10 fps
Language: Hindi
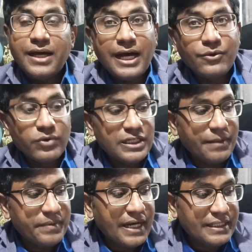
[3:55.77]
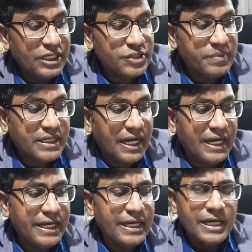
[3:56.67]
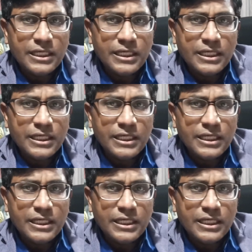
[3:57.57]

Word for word: हाईकोर्ट ने अपने आदेश में कहा है